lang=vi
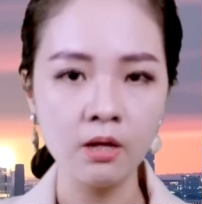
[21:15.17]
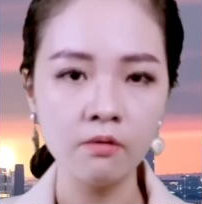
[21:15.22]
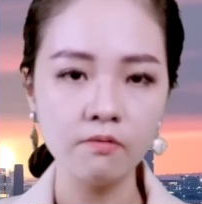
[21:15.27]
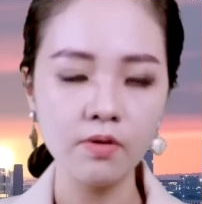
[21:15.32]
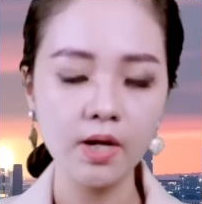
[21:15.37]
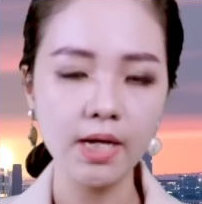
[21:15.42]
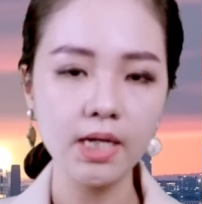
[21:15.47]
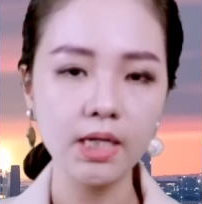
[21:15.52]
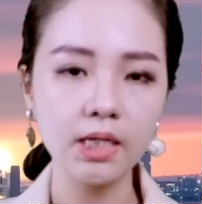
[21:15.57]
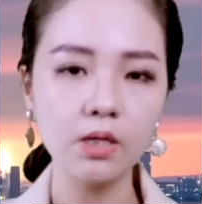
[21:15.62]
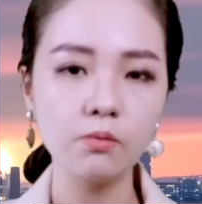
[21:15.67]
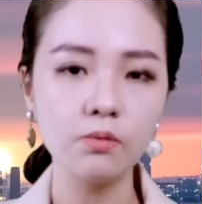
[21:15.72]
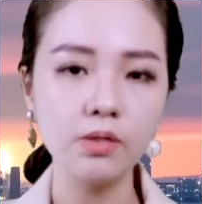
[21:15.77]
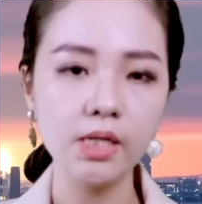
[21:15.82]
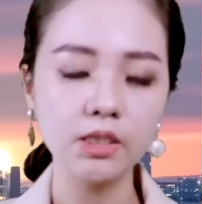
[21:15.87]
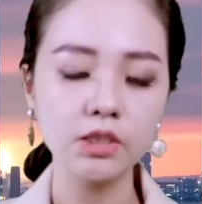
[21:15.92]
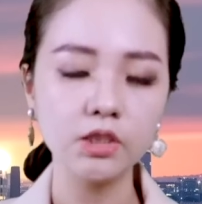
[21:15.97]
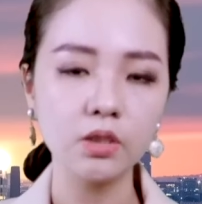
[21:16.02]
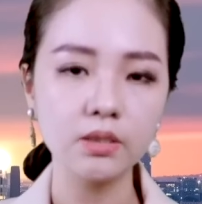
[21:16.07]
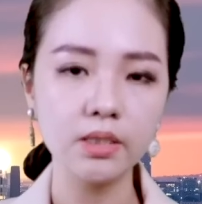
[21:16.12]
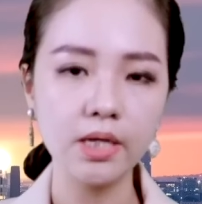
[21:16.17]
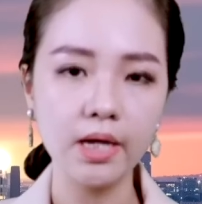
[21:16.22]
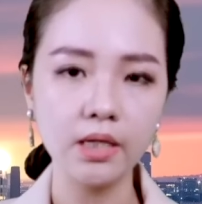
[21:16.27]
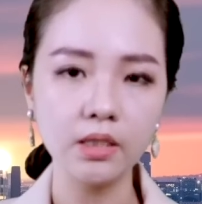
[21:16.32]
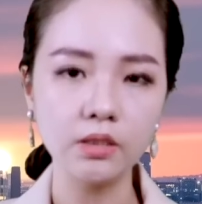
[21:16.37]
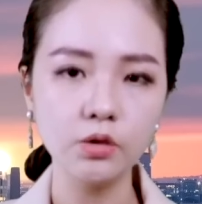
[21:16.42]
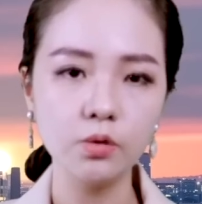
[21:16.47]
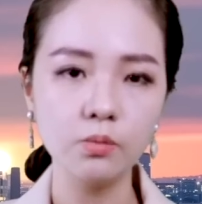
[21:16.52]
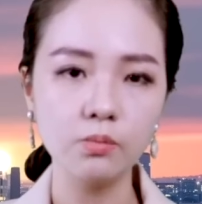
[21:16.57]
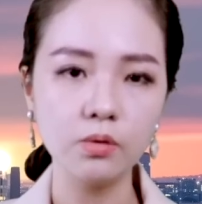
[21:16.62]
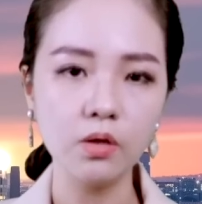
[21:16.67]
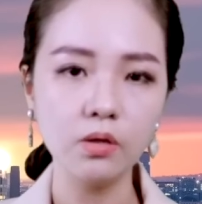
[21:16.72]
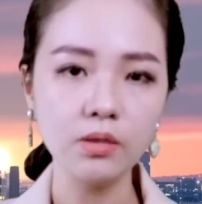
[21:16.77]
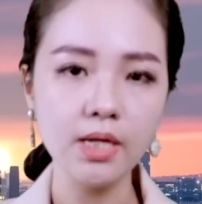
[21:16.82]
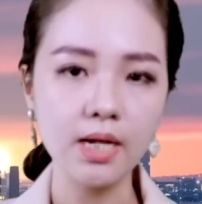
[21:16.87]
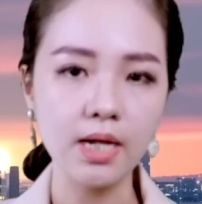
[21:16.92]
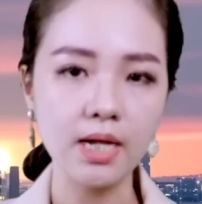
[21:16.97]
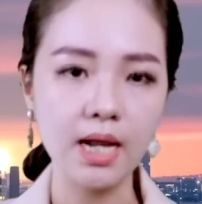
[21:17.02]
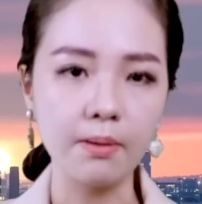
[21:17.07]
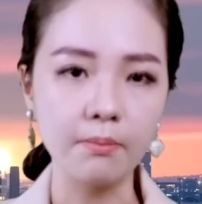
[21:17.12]
và nghiên cứu này cho thấy chúng có
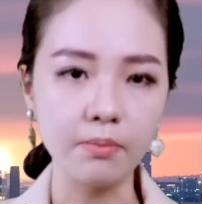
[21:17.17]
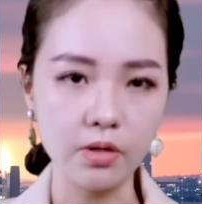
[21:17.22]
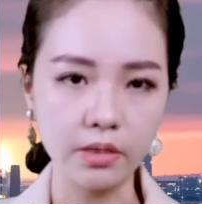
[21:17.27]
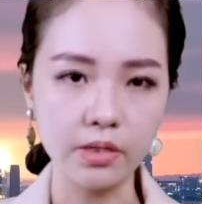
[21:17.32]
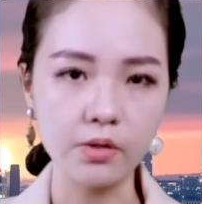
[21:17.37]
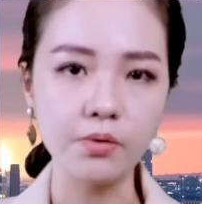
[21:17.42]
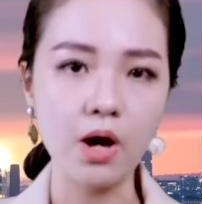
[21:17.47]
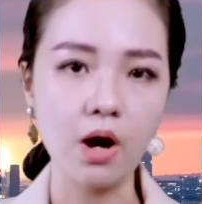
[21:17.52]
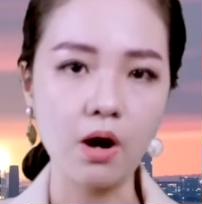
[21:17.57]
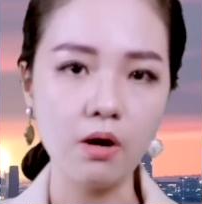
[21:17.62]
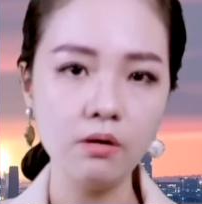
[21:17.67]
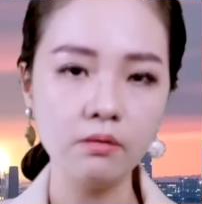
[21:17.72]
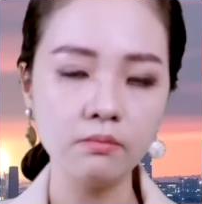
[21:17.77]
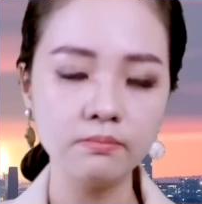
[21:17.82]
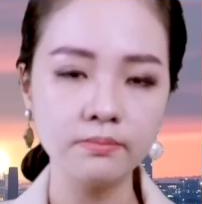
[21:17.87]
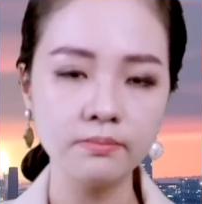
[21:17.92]
thể làm được điều đó.